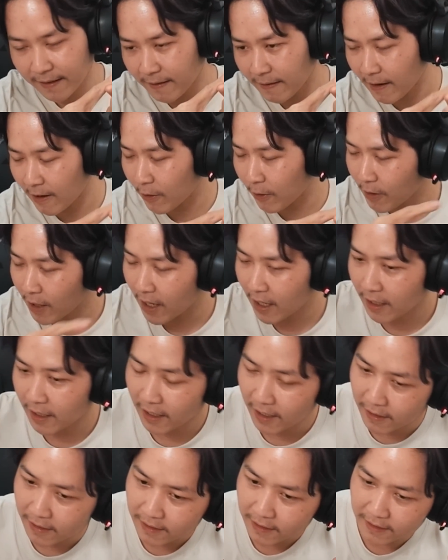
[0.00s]
Kalau nggak
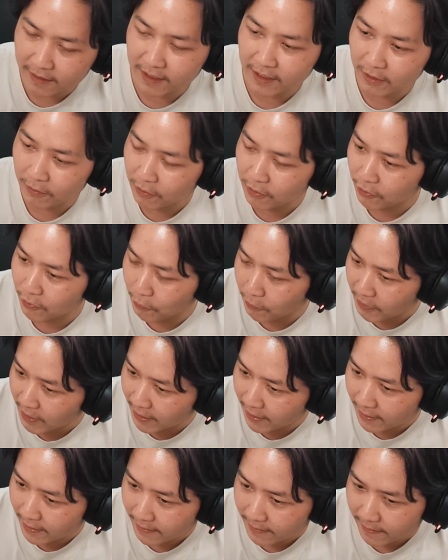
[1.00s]

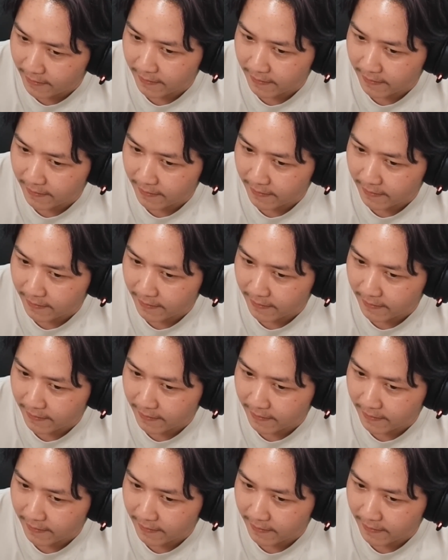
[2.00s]
dirusuin